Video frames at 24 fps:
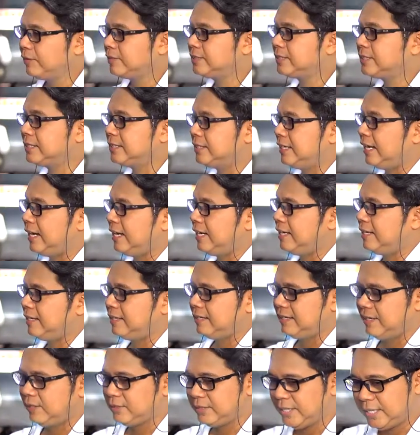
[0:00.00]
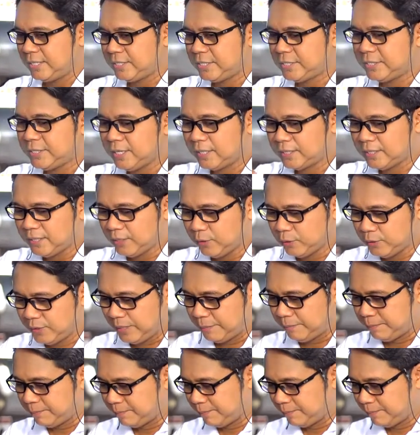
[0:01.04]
หนังสืออะเราจะเห็นเชือกที่เขาเย็บ